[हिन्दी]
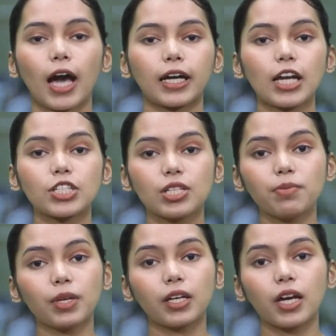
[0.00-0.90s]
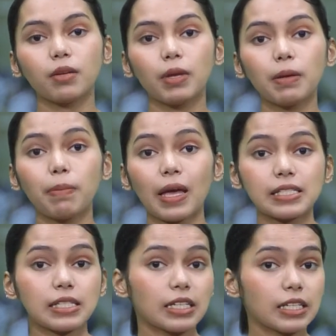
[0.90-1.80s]
आकाशदीप के घर में
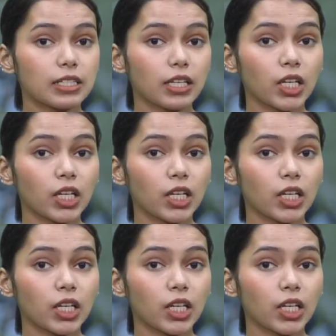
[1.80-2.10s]
पैसे नहीं थे